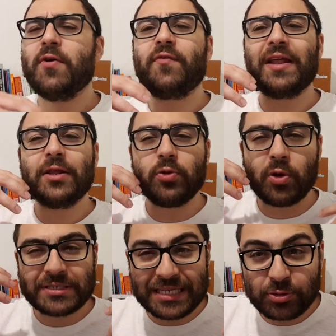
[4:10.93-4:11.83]
falando
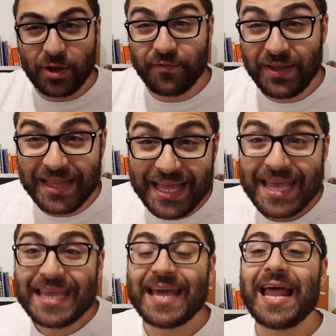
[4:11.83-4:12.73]
coisas da sua vida,
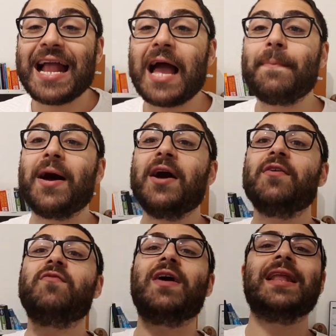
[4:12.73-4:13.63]
e ela acaba
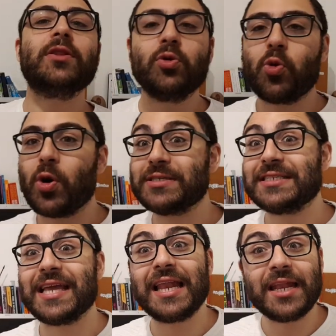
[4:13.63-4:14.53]
falando
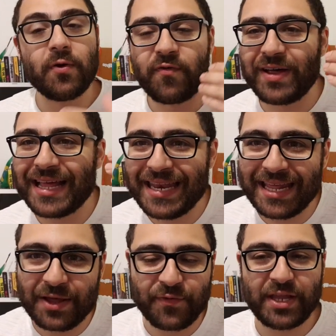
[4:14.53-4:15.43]
coisas que ela não falaria
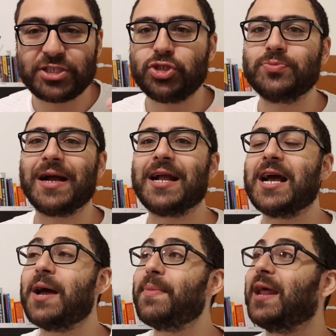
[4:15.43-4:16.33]
na frente de uma
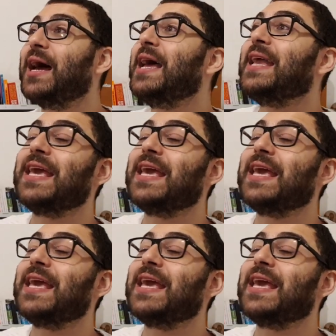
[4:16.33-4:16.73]
câmera,